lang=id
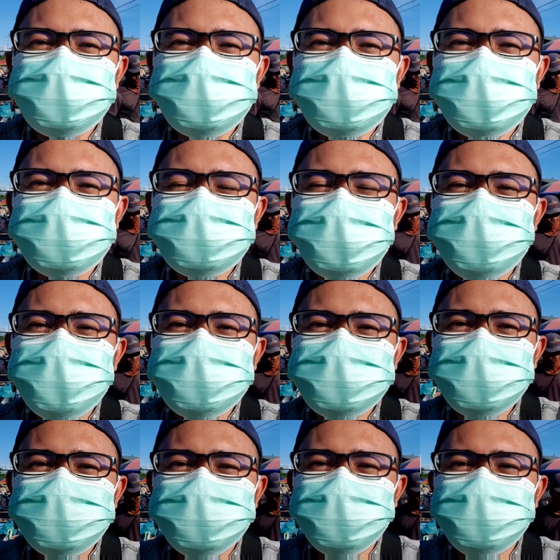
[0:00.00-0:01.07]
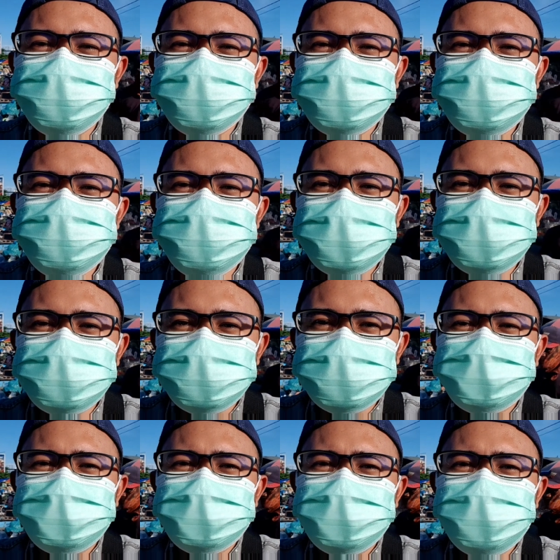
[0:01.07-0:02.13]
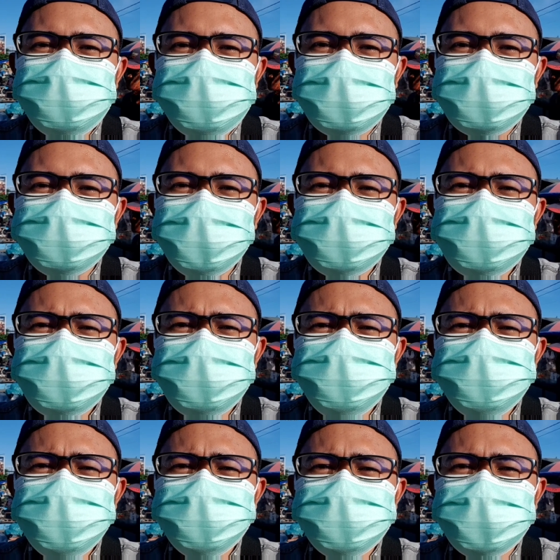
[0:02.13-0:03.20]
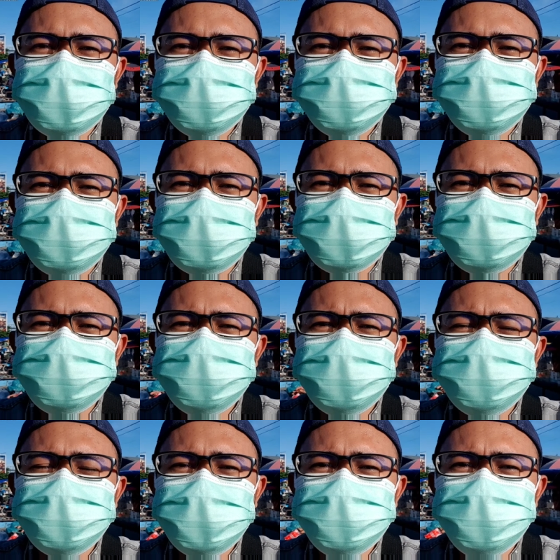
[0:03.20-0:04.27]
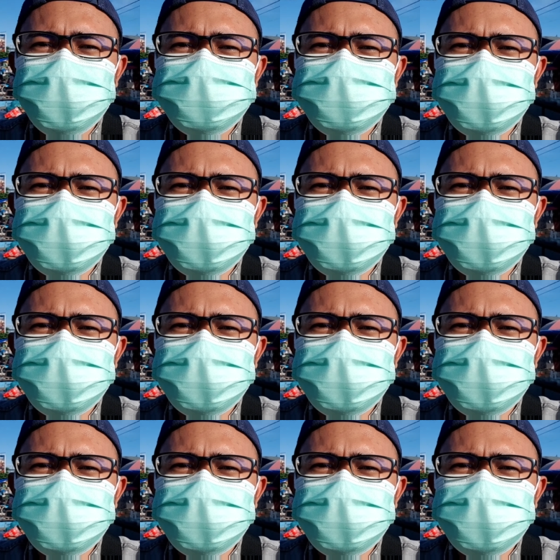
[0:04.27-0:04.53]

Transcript: di kecamatan 10 ini badar oh iya bagi kalian yang subscribe silahkan subscribe dan